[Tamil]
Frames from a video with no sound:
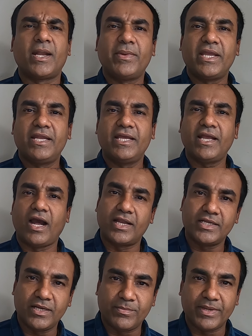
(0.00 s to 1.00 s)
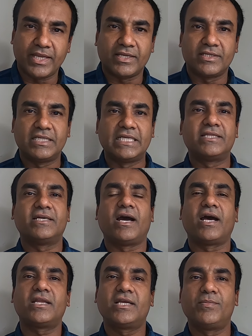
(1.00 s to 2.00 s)
அண்மையிலே அருகம்பே இந்த
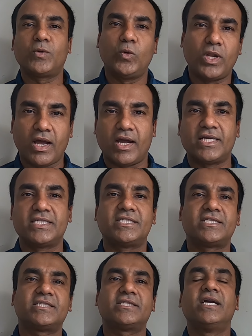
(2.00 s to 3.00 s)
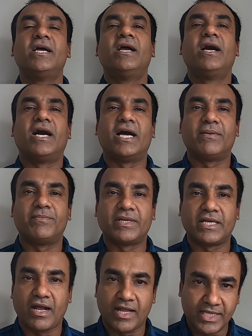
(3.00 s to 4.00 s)
அருகம்குடா என்று
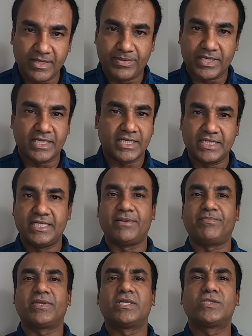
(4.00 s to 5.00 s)
அறியப்பட்ட இடம்